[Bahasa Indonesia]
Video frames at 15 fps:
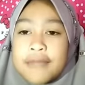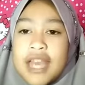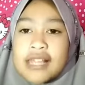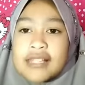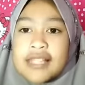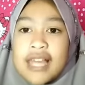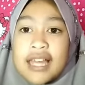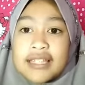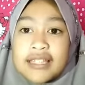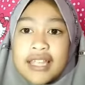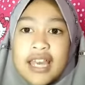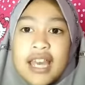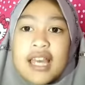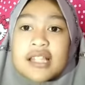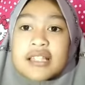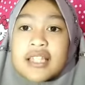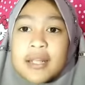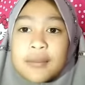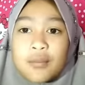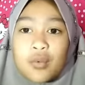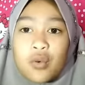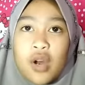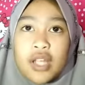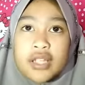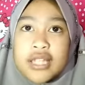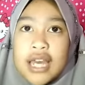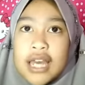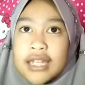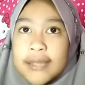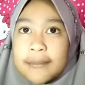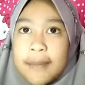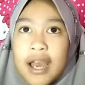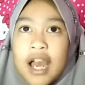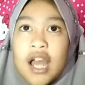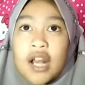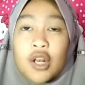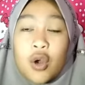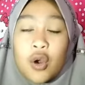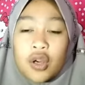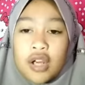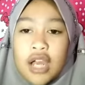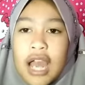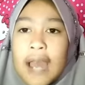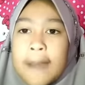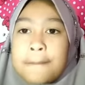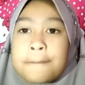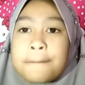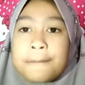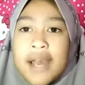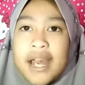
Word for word: biasanya terbuat dari bahan logam,